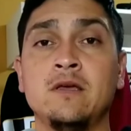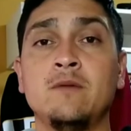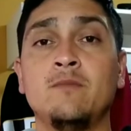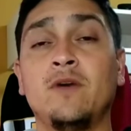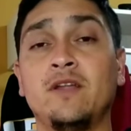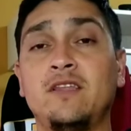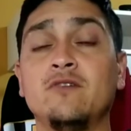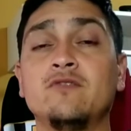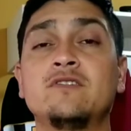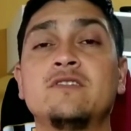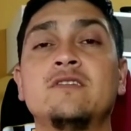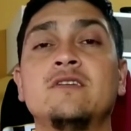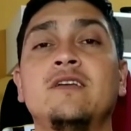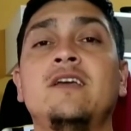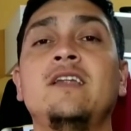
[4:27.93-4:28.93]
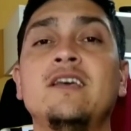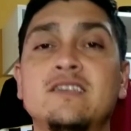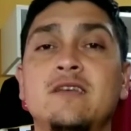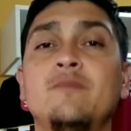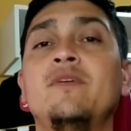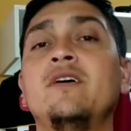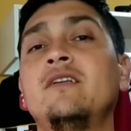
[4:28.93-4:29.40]
Matheus, queria
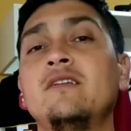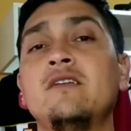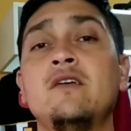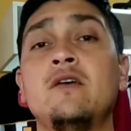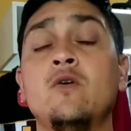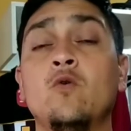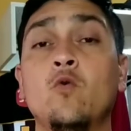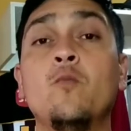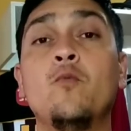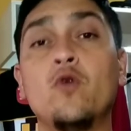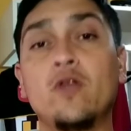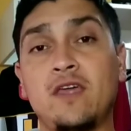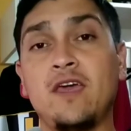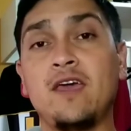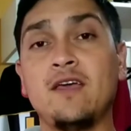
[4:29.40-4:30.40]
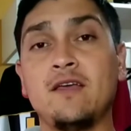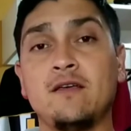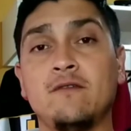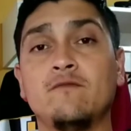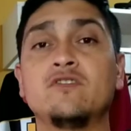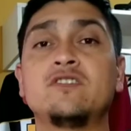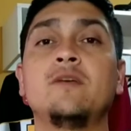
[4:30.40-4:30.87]
saber o porquê
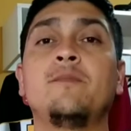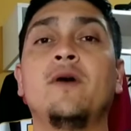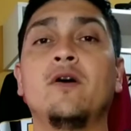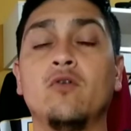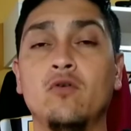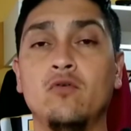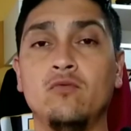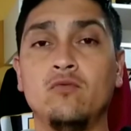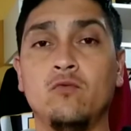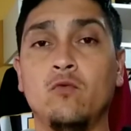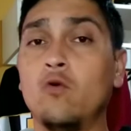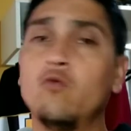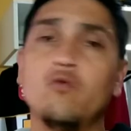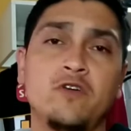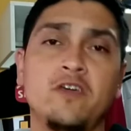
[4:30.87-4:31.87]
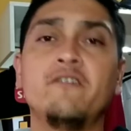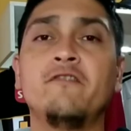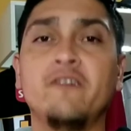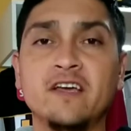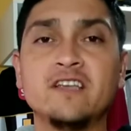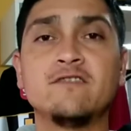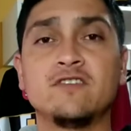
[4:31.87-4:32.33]
você parou ou o que
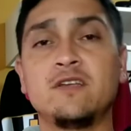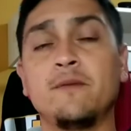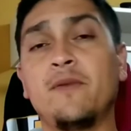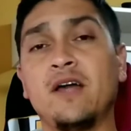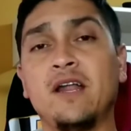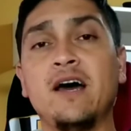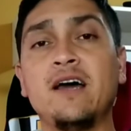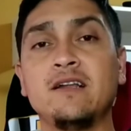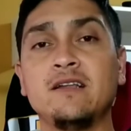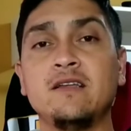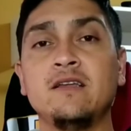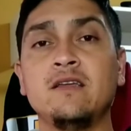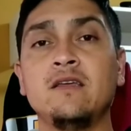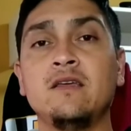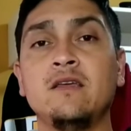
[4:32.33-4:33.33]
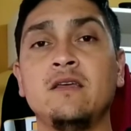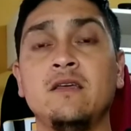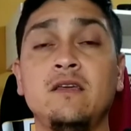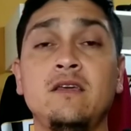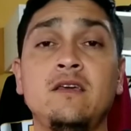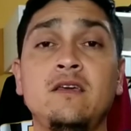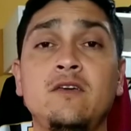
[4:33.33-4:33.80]
fez você parar
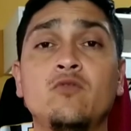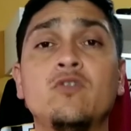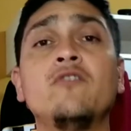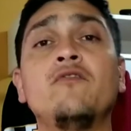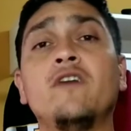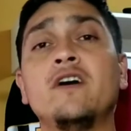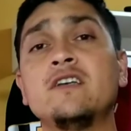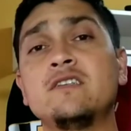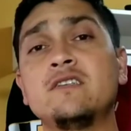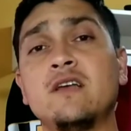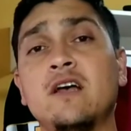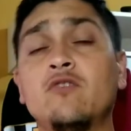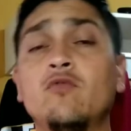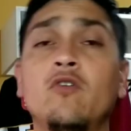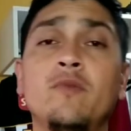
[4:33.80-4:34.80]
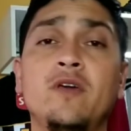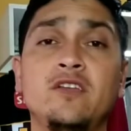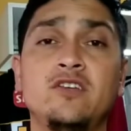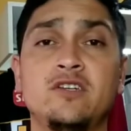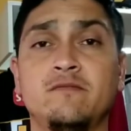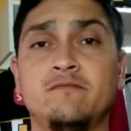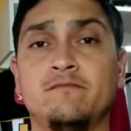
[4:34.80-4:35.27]
e o que faz
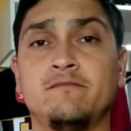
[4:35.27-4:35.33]
atualmente.